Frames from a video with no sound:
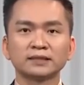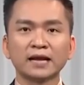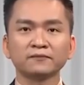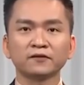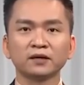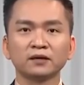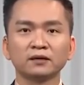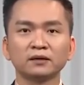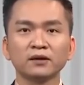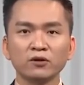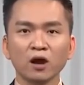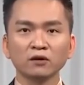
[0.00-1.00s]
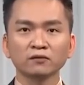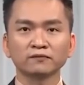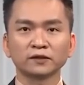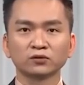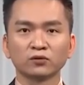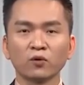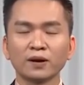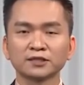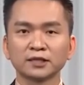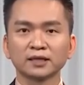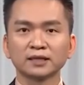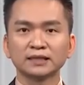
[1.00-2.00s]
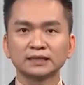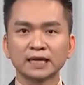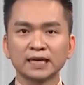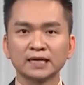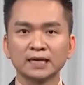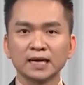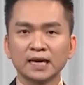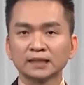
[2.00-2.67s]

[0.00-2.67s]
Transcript: Denver, New York và thủ đô Washington DC.